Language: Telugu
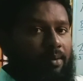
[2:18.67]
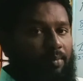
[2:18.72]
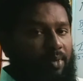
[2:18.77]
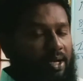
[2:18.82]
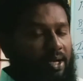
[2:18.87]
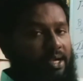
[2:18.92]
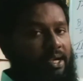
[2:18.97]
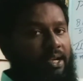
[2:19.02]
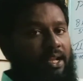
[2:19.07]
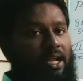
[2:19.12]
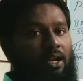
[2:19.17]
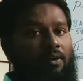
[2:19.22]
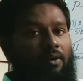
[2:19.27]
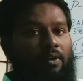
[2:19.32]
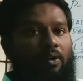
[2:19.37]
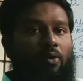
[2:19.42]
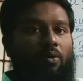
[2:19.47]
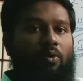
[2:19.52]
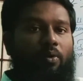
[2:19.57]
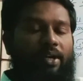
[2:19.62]
మన ఇండియా
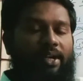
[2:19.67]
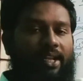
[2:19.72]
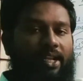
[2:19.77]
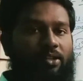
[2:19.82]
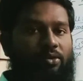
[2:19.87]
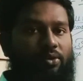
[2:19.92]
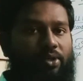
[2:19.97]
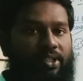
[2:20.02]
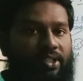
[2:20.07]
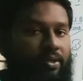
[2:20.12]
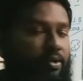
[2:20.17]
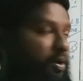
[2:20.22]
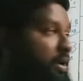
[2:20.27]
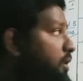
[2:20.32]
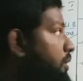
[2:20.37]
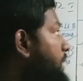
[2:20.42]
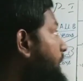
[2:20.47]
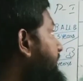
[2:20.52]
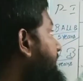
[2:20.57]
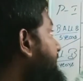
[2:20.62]
లెవెల్లో ఇండియన్ జ్యుడిషియరీ
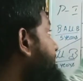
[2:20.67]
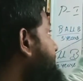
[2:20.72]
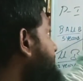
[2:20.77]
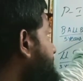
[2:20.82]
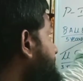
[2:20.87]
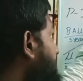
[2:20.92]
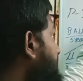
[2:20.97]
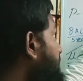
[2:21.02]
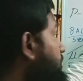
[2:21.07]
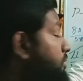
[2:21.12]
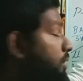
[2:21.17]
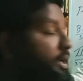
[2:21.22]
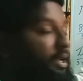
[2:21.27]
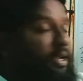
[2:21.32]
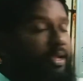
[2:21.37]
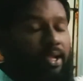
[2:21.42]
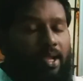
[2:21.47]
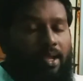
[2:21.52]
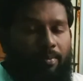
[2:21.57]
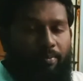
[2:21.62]
వాళ్ళు కండక్ట్ చేస్తారు సారీ
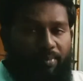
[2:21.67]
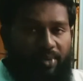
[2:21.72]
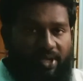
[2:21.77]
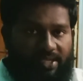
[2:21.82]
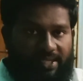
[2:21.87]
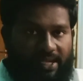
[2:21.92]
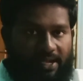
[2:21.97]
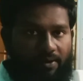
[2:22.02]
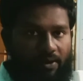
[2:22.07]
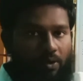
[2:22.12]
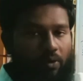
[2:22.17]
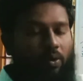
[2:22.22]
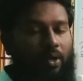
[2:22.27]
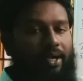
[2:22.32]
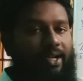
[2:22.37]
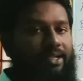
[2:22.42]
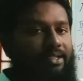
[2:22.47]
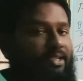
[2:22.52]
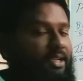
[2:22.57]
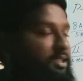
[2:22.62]
బీసీఐ వాళ్ళు
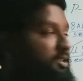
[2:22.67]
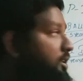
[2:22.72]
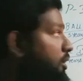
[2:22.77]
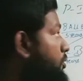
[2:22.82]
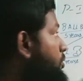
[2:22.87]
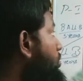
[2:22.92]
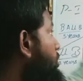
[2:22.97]
కండక్ట్ చేస్తారు